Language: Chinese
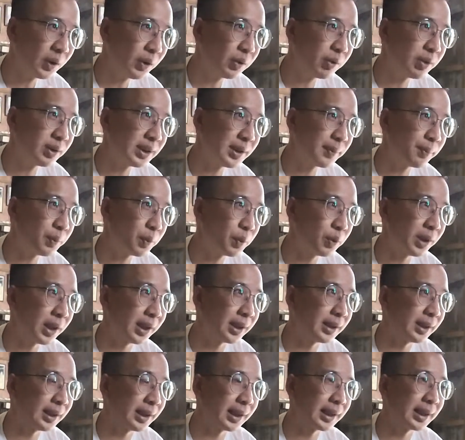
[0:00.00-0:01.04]
会有一些不一
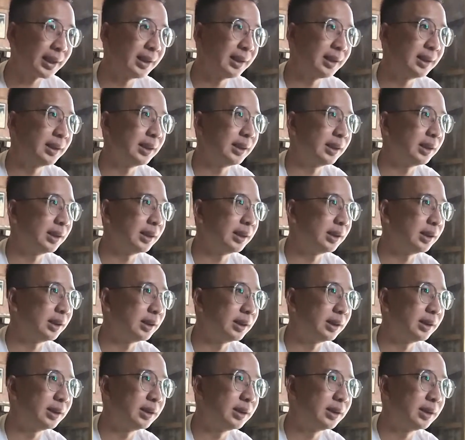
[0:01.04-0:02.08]
样的那个呃
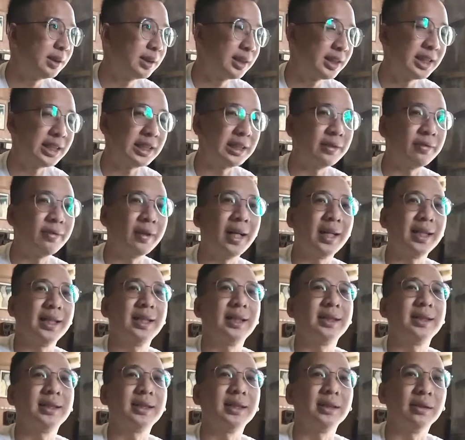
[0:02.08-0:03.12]
启发这
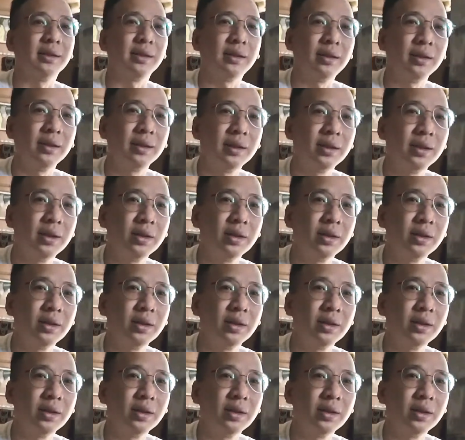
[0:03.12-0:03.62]
样子咯。